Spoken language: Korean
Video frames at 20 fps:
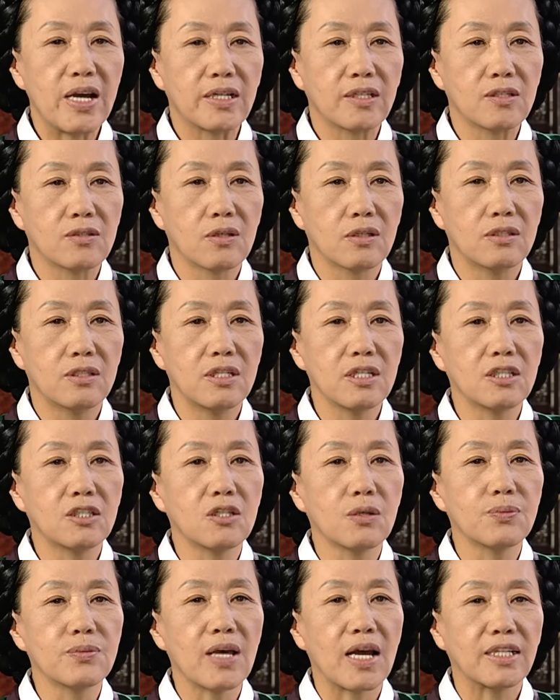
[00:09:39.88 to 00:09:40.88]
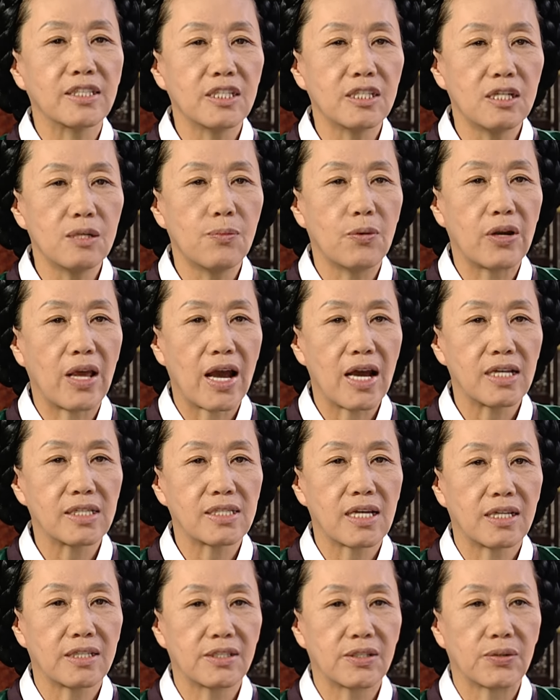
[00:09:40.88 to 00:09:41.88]
폐하께서 직접 사신을 보내
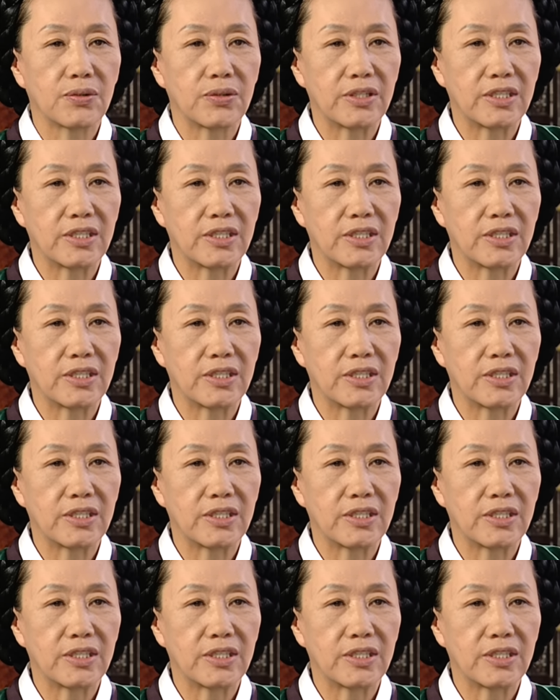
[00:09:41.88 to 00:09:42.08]
하사하신